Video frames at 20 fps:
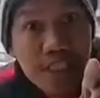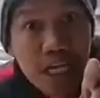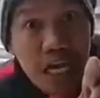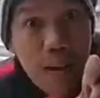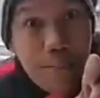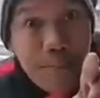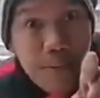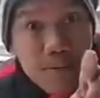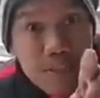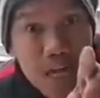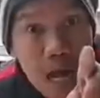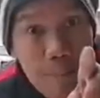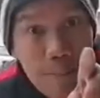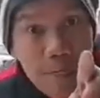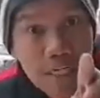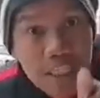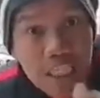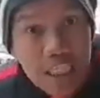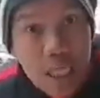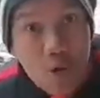na si love love siya
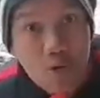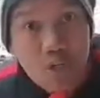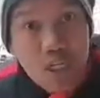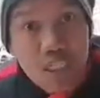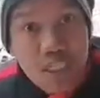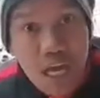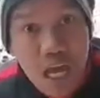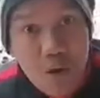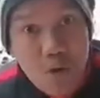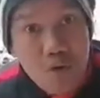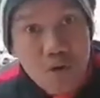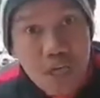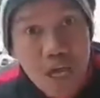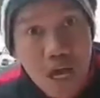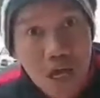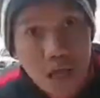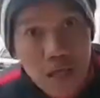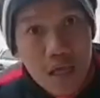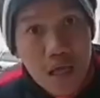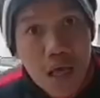pang sa kita,
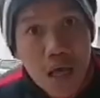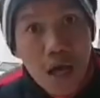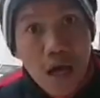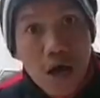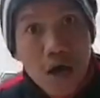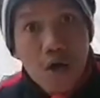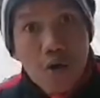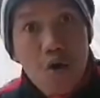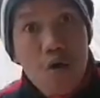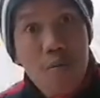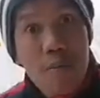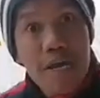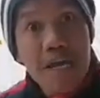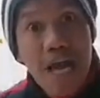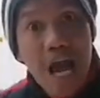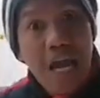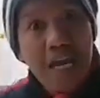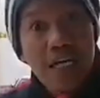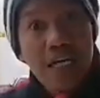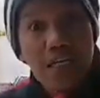kuya. Kung
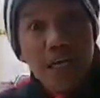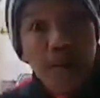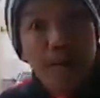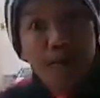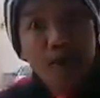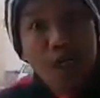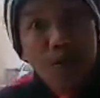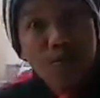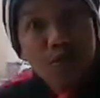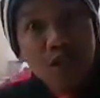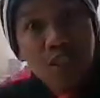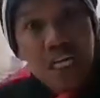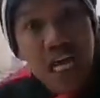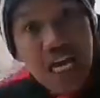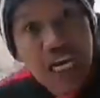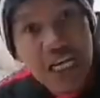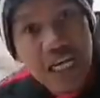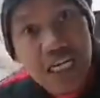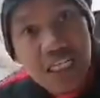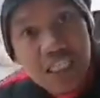mayain ka, pwede mo
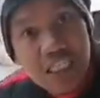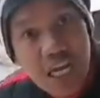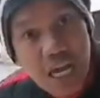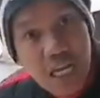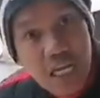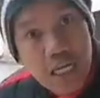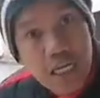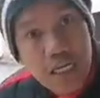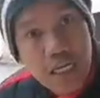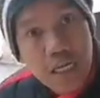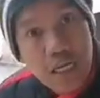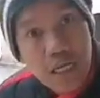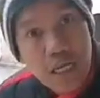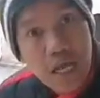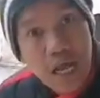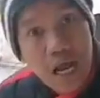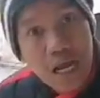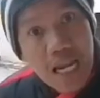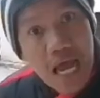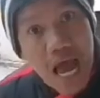isali yan dyan.
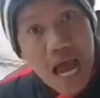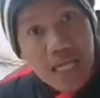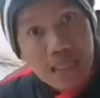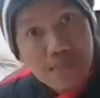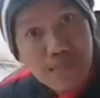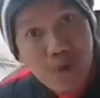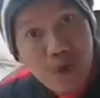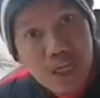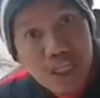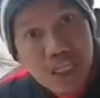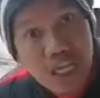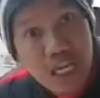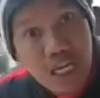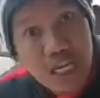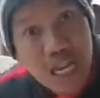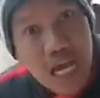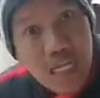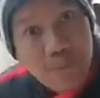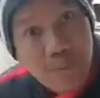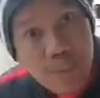Lahat
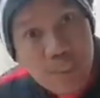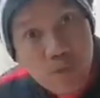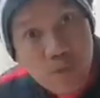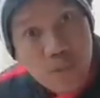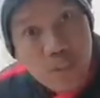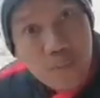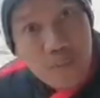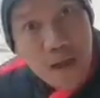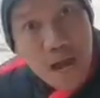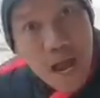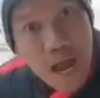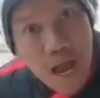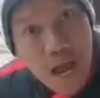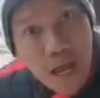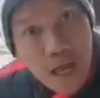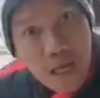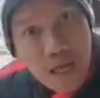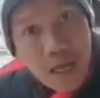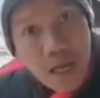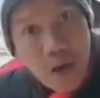pwede, lahat pasok sa
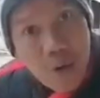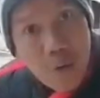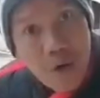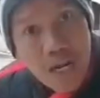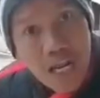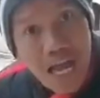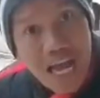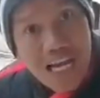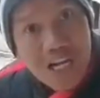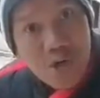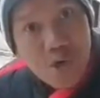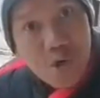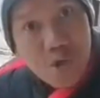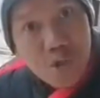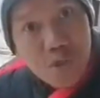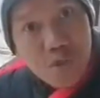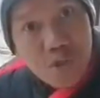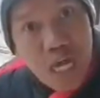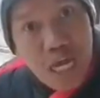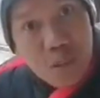banga. Wala kang
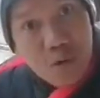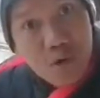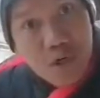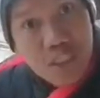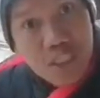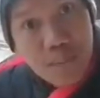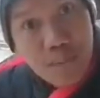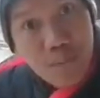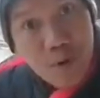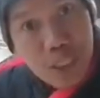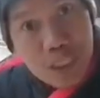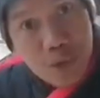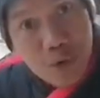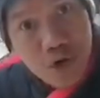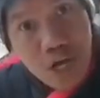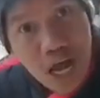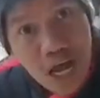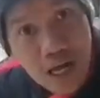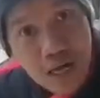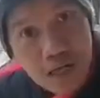lulusutan, kundi sa puwet
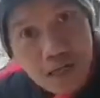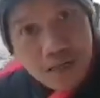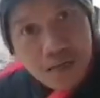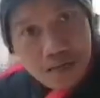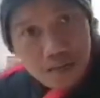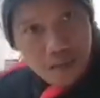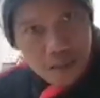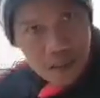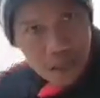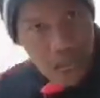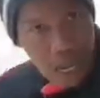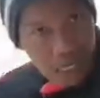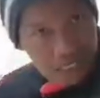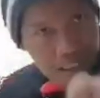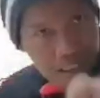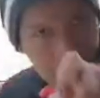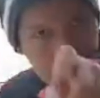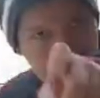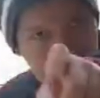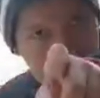ko lang.
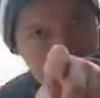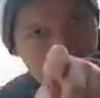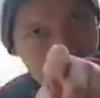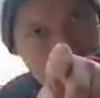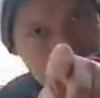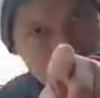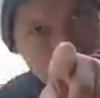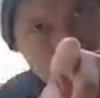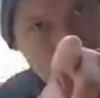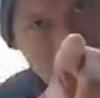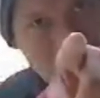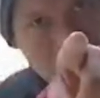Tandaan nyo